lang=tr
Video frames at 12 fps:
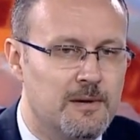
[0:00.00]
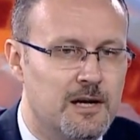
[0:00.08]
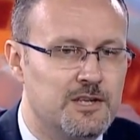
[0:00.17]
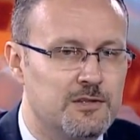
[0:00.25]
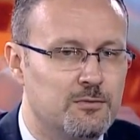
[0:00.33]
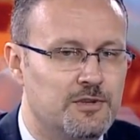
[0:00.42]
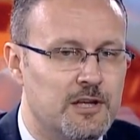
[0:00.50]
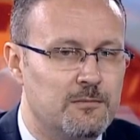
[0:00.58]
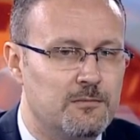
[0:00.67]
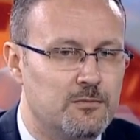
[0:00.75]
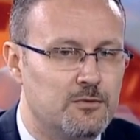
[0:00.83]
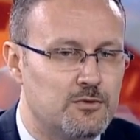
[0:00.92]
Bence bu
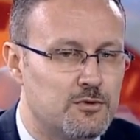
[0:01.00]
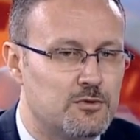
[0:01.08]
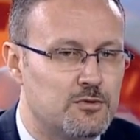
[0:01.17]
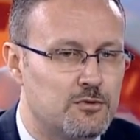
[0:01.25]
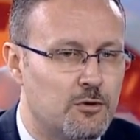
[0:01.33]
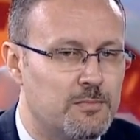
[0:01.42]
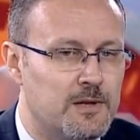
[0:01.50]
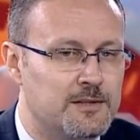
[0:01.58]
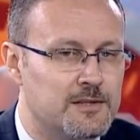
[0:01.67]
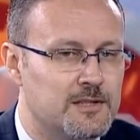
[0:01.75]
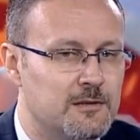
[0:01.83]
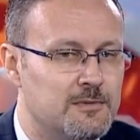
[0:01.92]
Temmuz
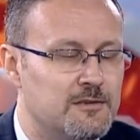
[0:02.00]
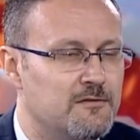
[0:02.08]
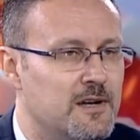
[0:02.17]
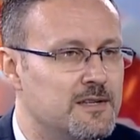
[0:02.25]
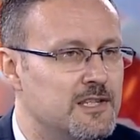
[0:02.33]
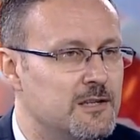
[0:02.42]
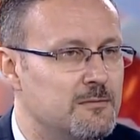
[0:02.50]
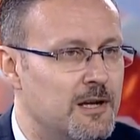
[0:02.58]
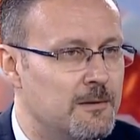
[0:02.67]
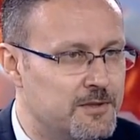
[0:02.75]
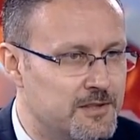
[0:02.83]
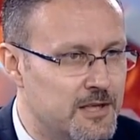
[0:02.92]
toplantısında bir faiz indirimi
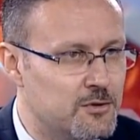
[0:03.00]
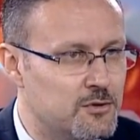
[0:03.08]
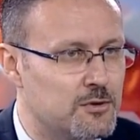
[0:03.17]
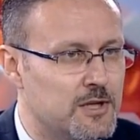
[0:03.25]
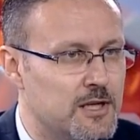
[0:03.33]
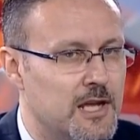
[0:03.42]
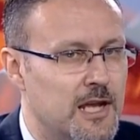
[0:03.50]
yaptıktan sonra